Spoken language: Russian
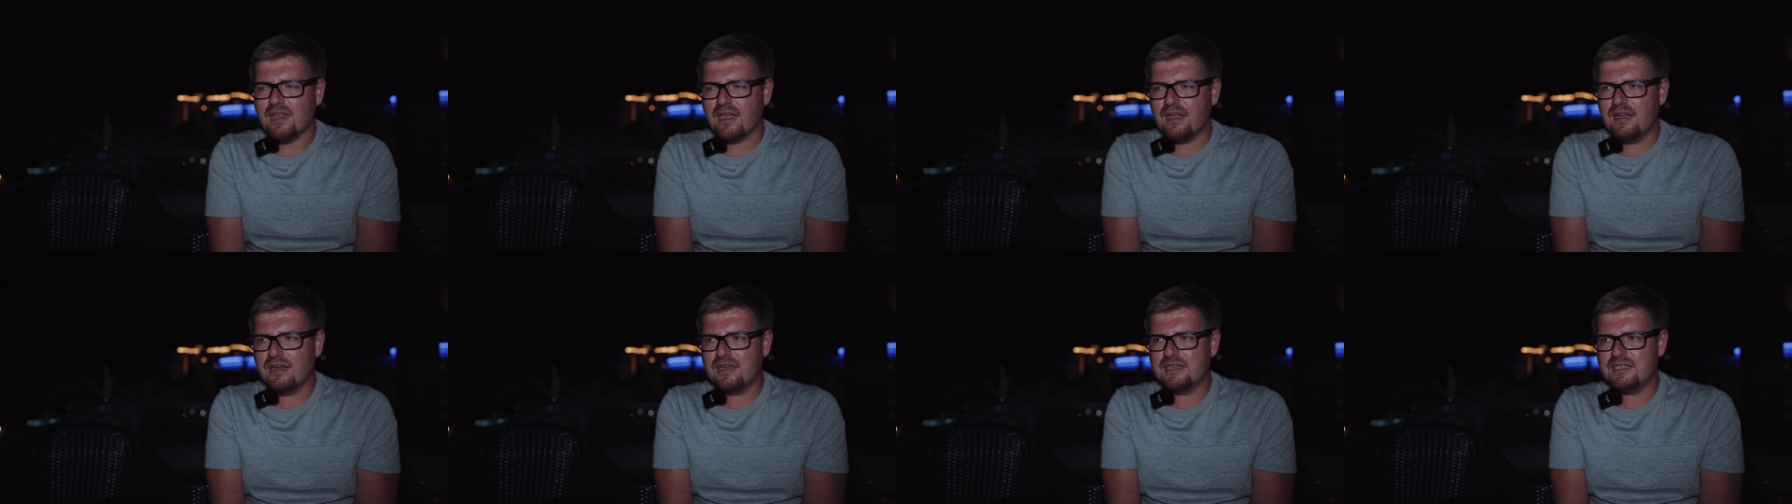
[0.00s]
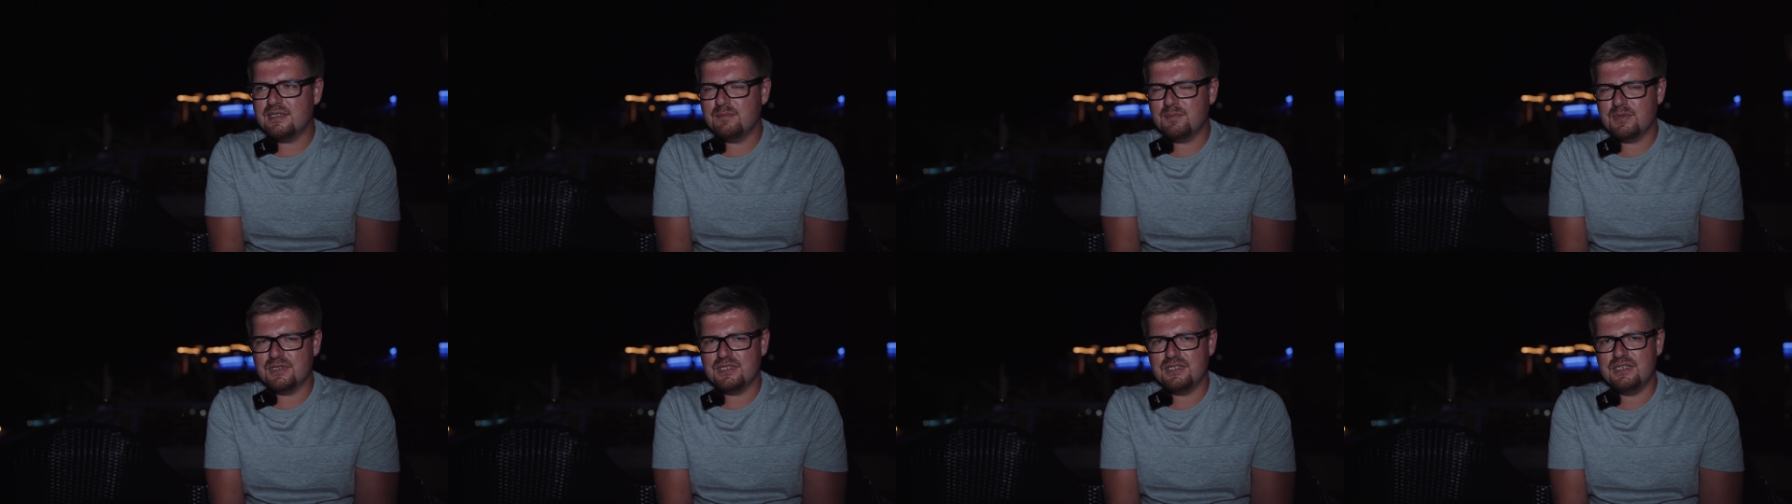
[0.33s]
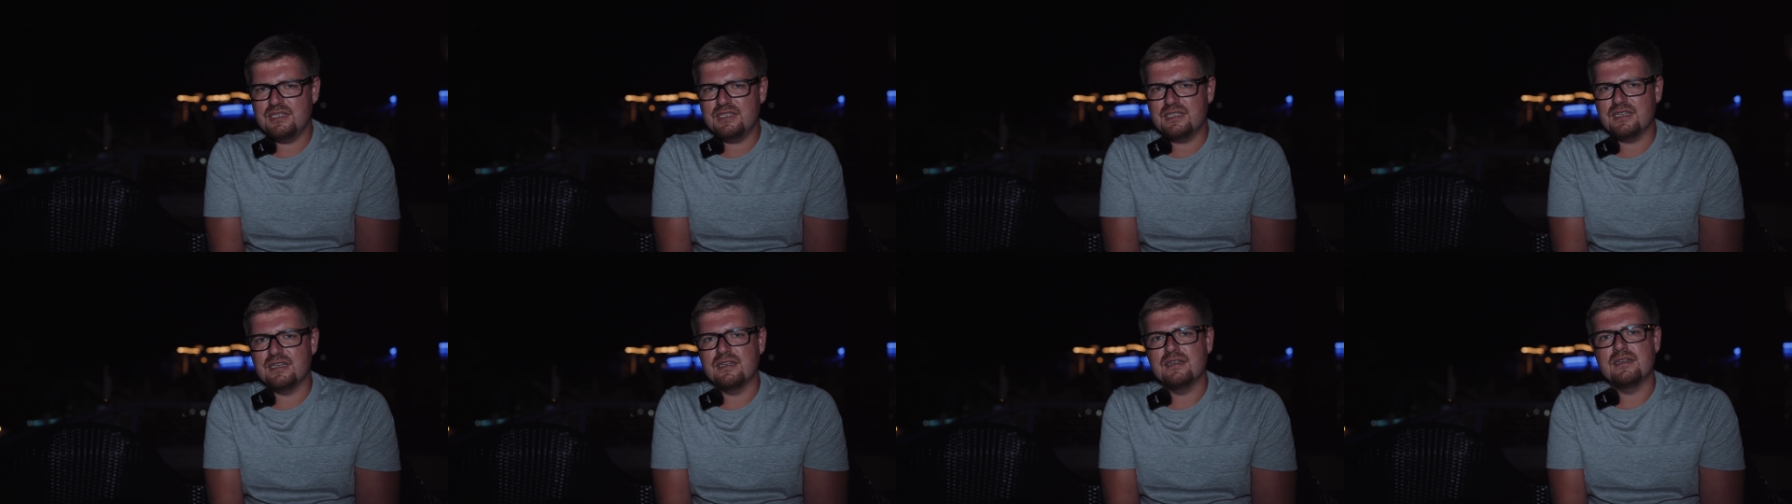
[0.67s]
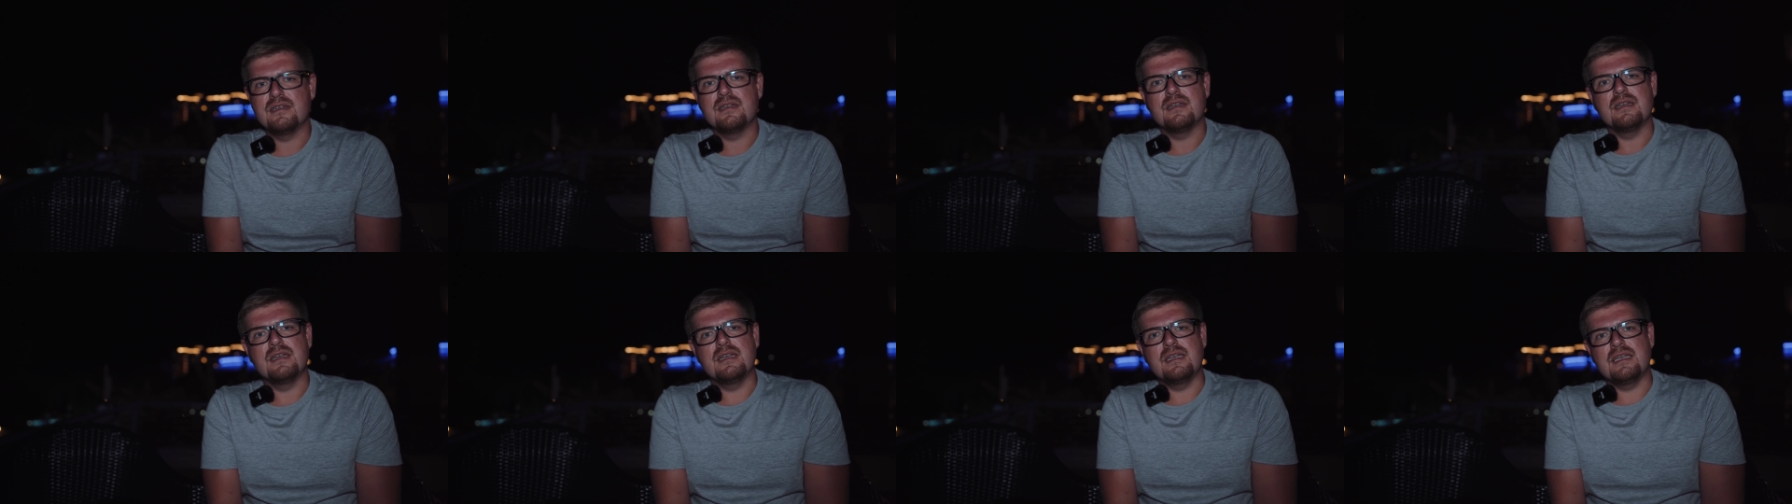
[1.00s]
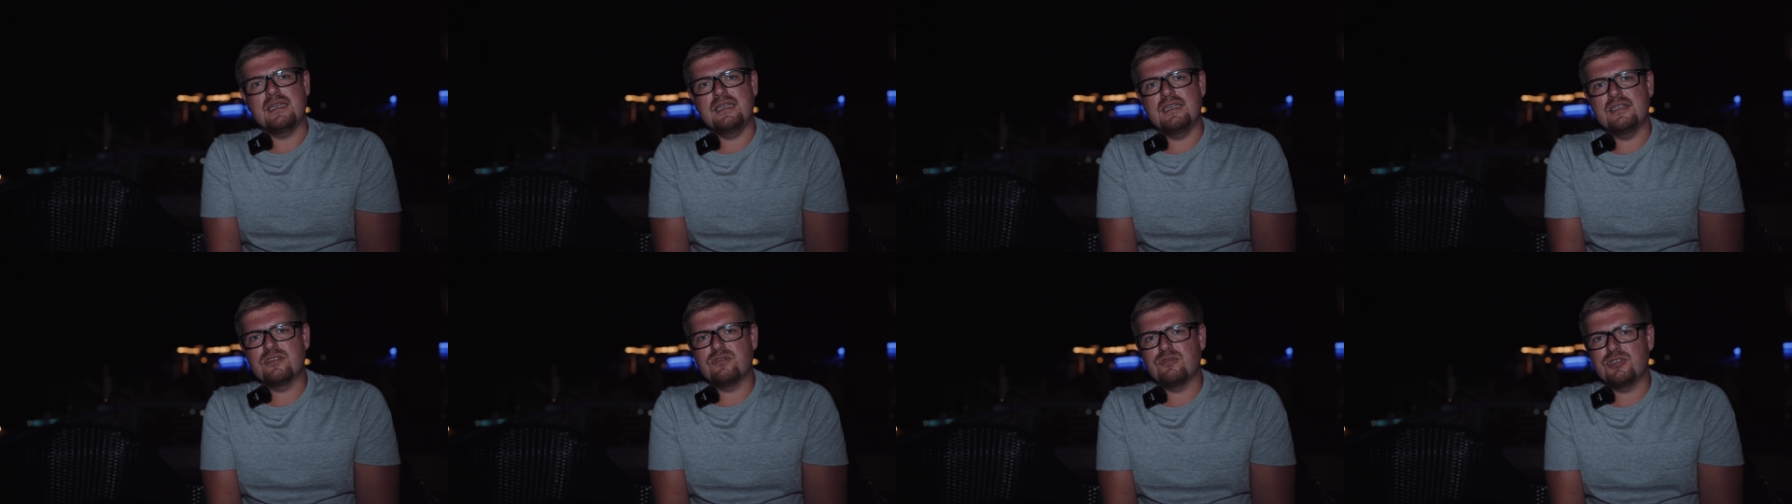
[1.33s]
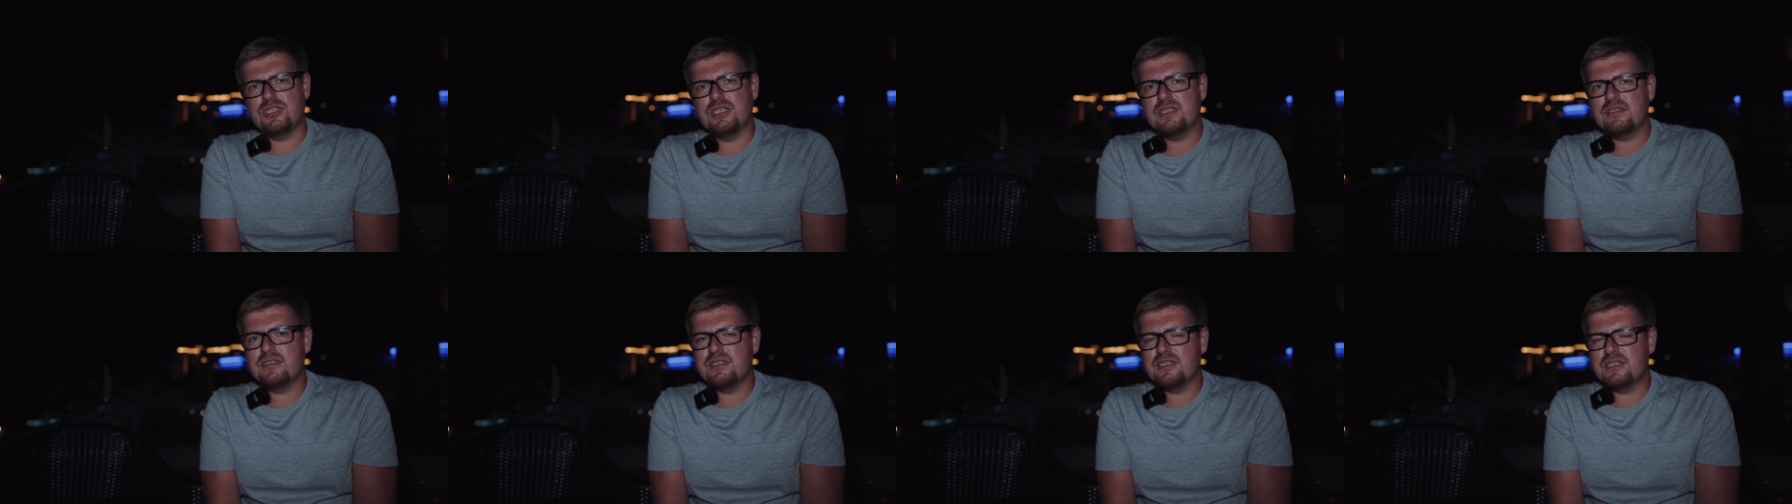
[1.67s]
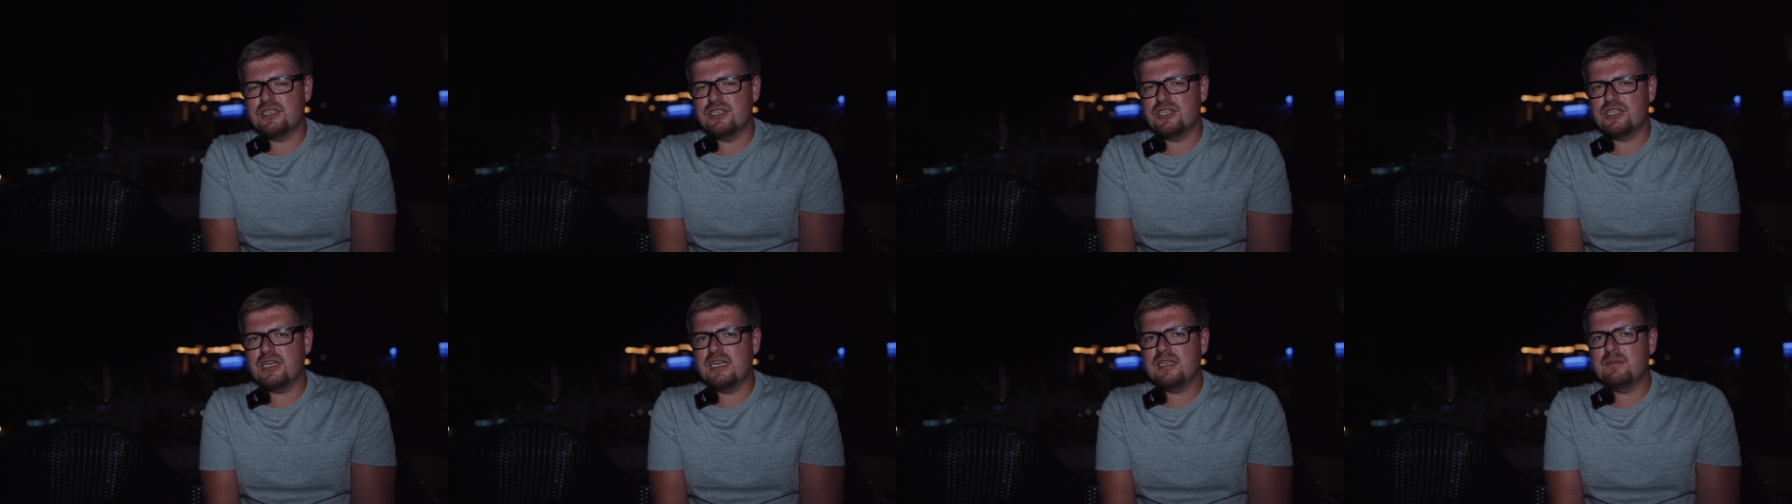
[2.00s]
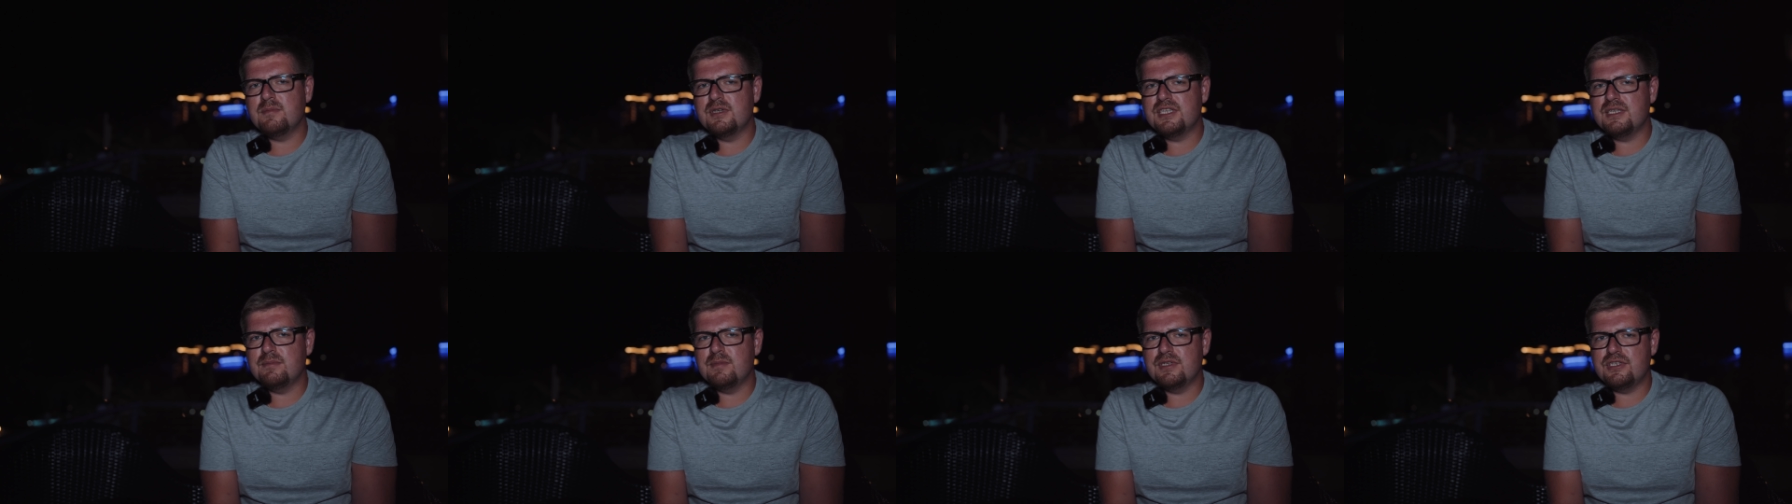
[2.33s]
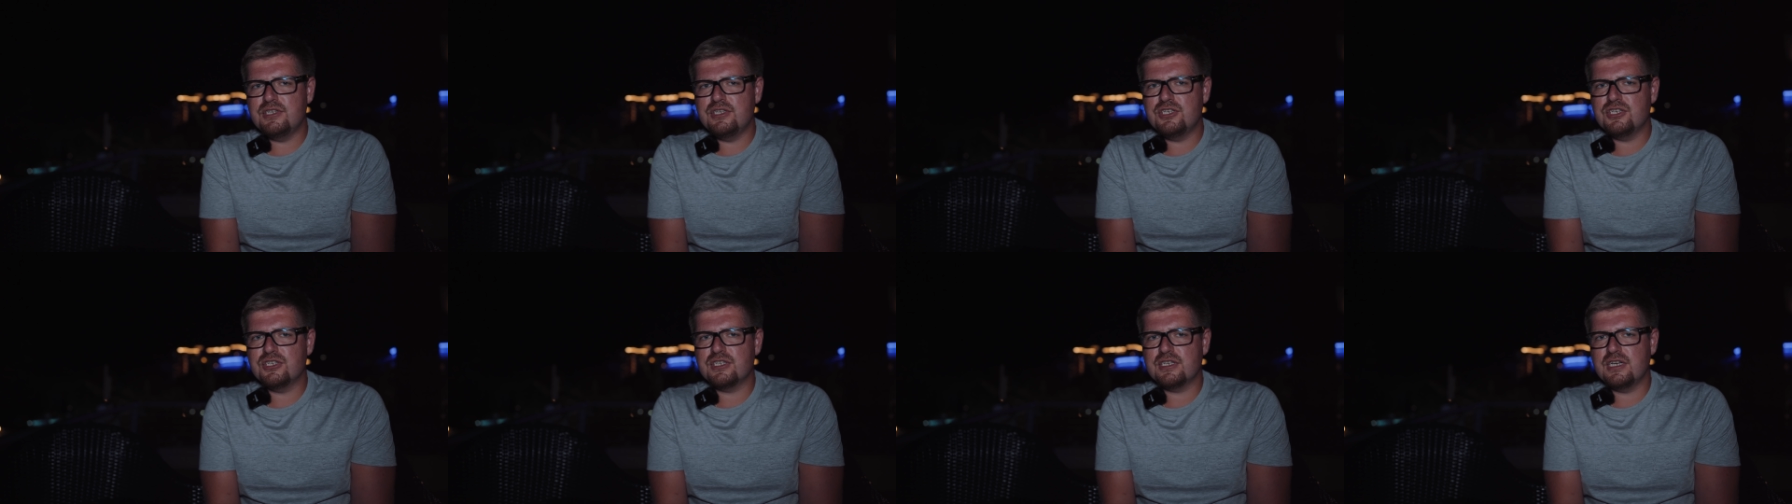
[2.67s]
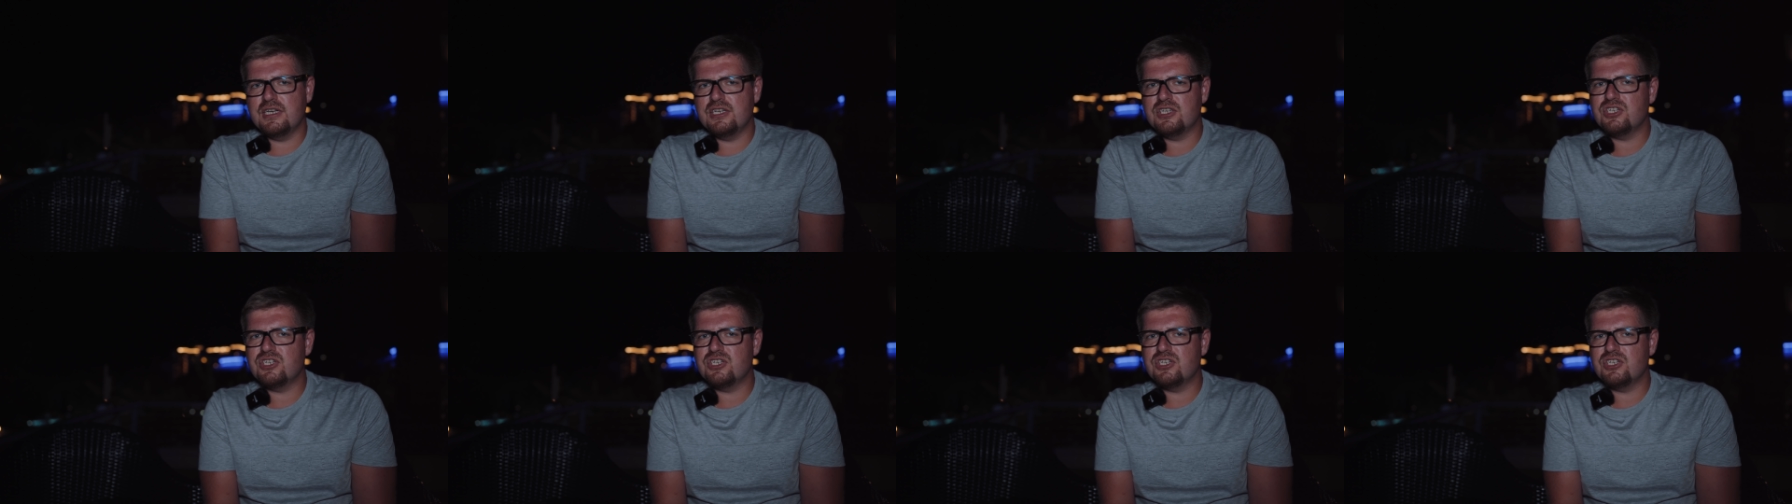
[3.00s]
э, депозита и существенно снижает математическое